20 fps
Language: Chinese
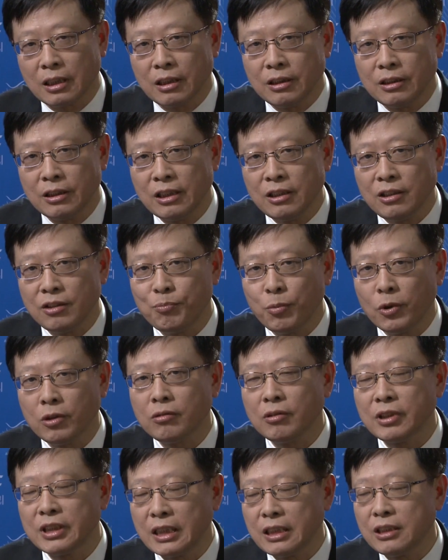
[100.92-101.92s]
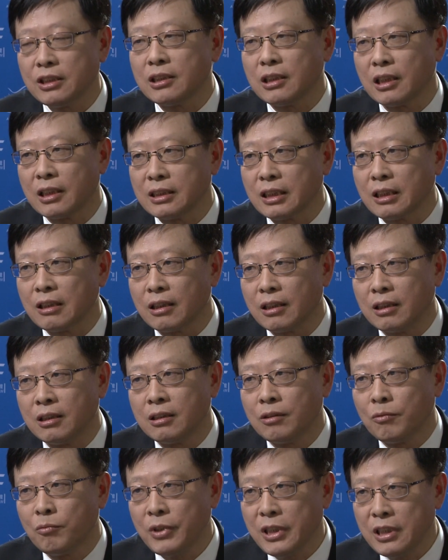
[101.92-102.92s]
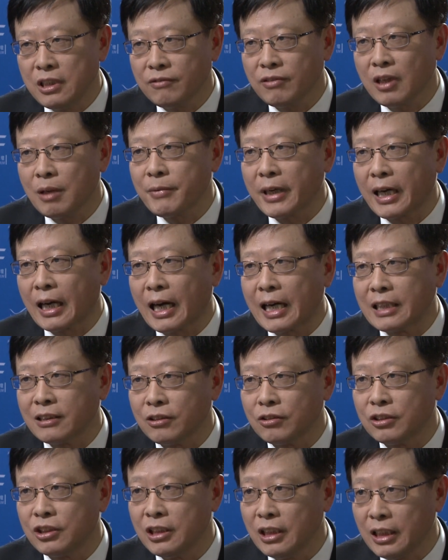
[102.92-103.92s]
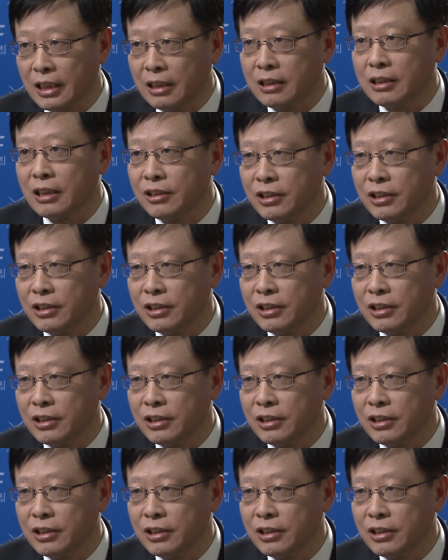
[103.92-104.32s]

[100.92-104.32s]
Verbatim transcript: 个引波动引起的这个危机方面，还是积累了一些